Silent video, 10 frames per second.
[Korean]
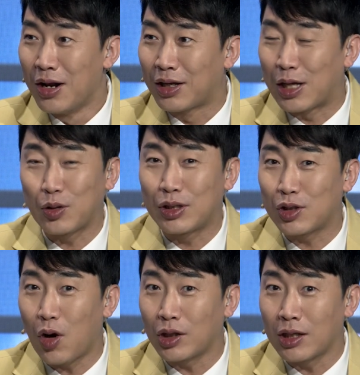계속
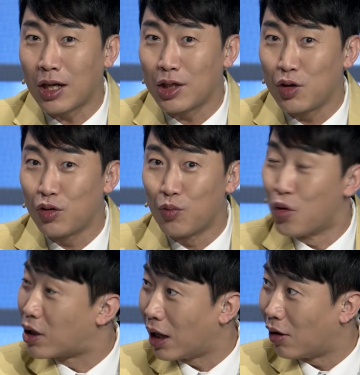써야 된다는 이유는
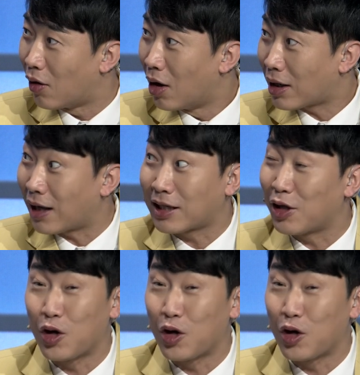아, 뭘까요? 우리가 카트라이더